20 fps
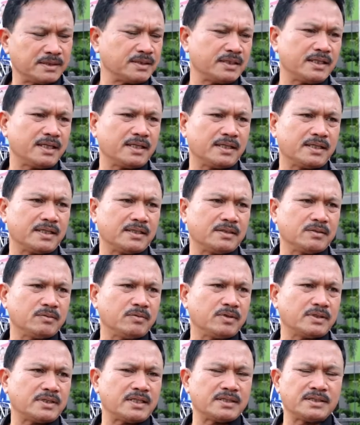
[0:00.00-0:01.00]
silahkan
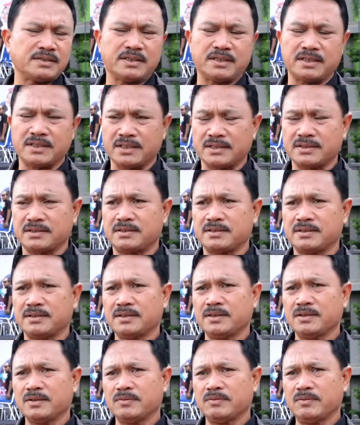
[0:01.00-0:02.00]
lulusan stikes
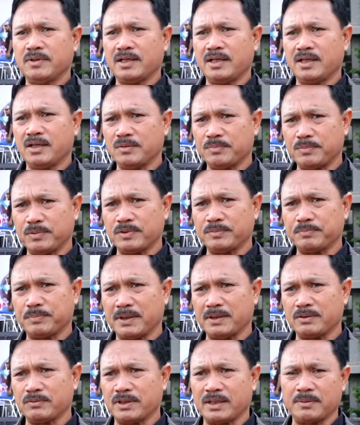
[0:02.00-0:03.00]
walaupun
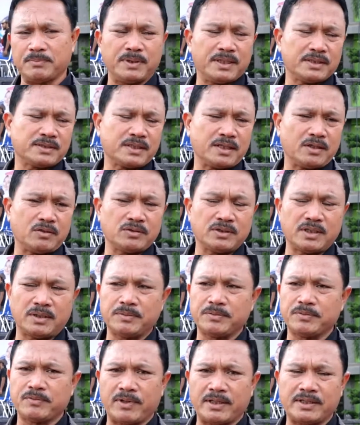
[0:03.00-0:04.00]
baru 16 tahun
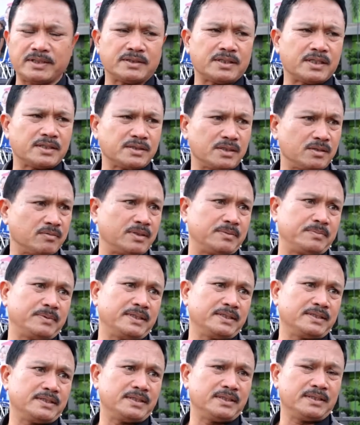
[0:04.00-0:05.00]
tapi kualitasnya luar
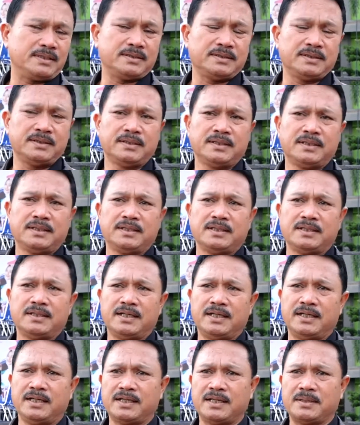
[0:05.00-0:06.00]
biasa
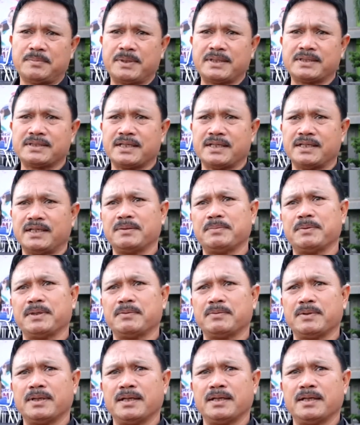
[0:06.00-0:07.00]
nah, harapan saya
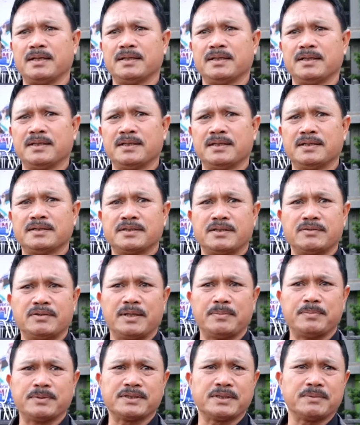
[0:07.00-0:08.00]
bahwa saya
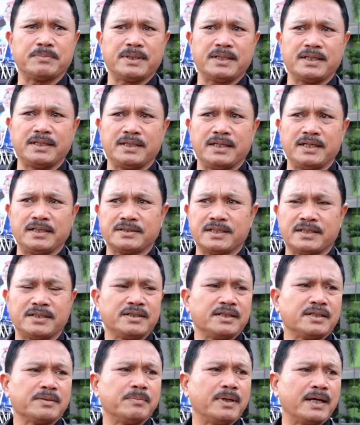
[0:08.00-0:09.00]
sudah pesan pada yayasan
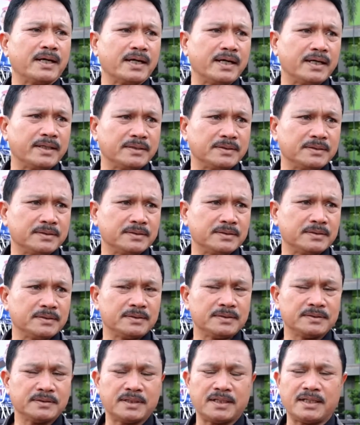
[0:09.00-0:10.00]
ini dikembangkan
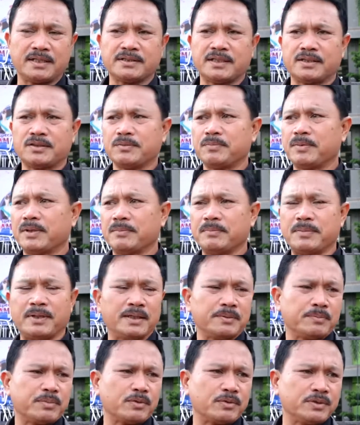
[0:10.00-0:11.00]
salah satu
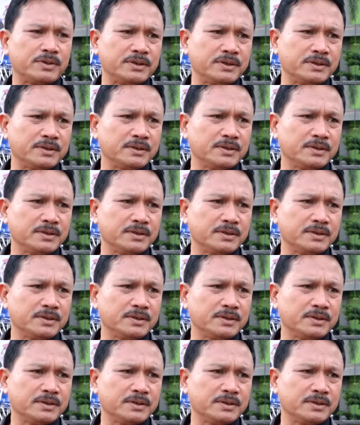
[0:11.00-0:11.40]
pengembangan prodi